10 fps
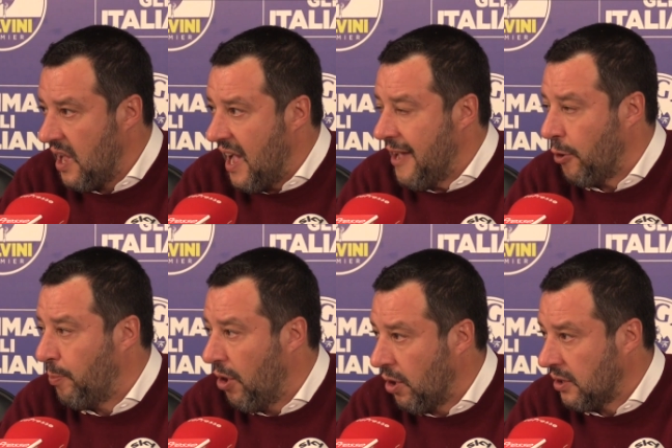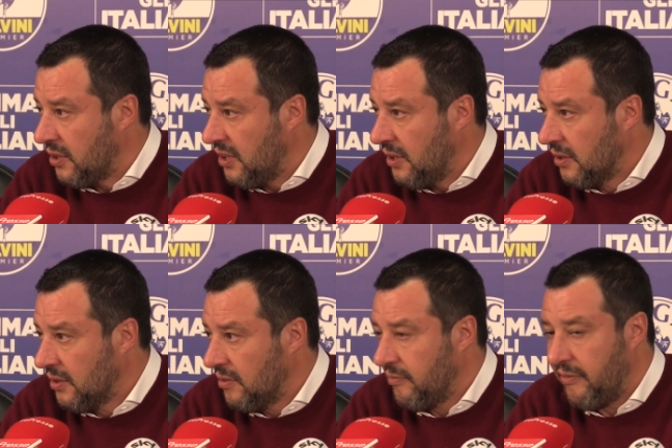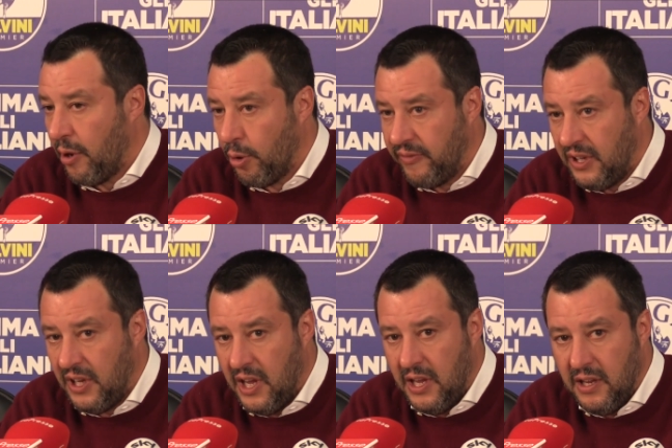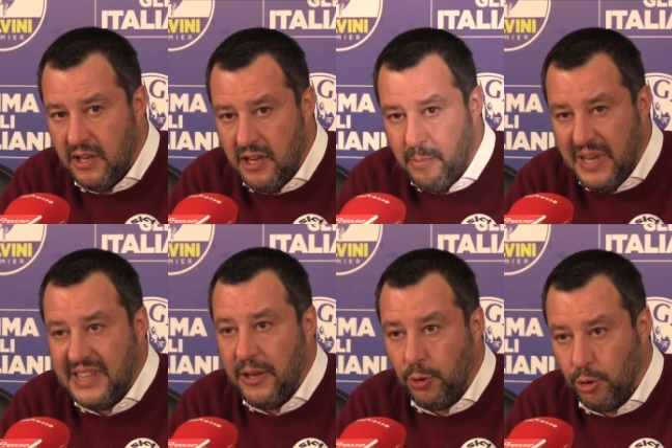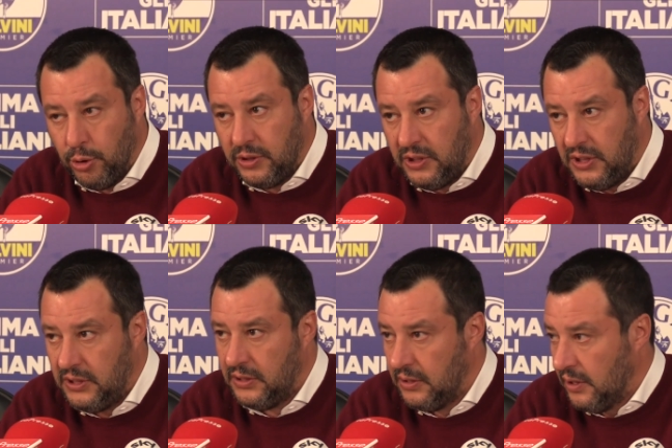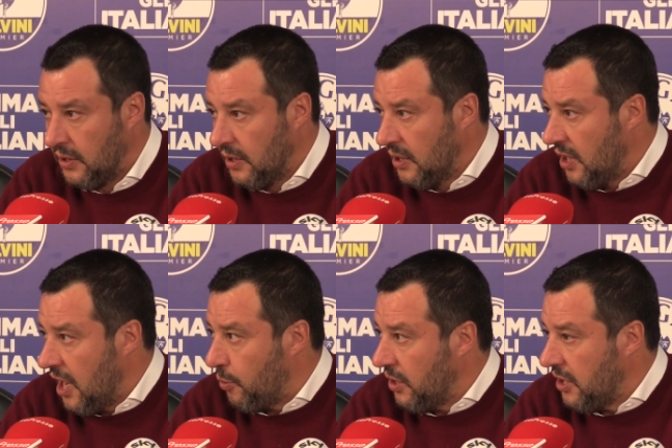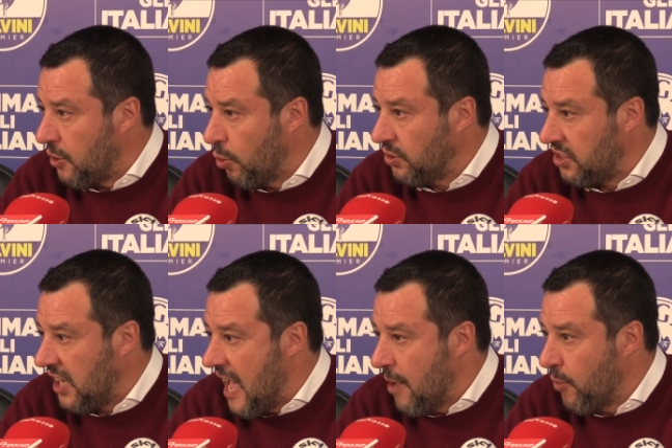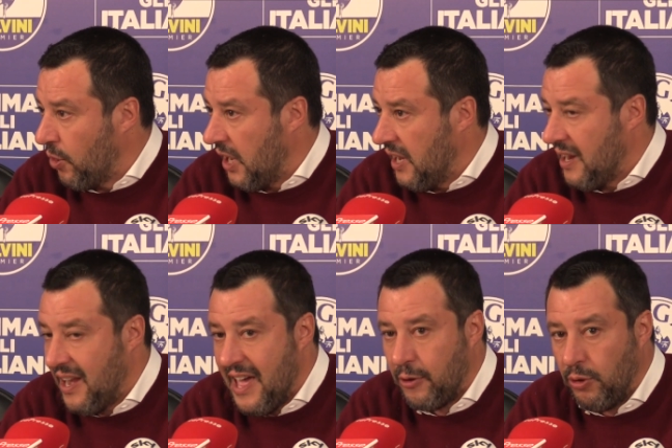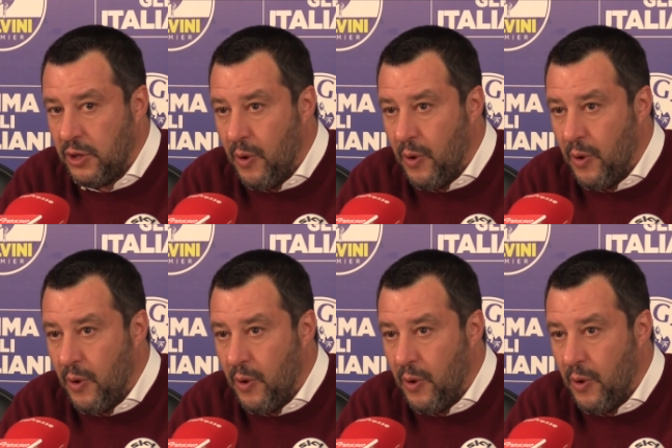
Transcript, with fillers: aeroporti, ferrovie, metanodotti, e quindi contiamo che nell'arco di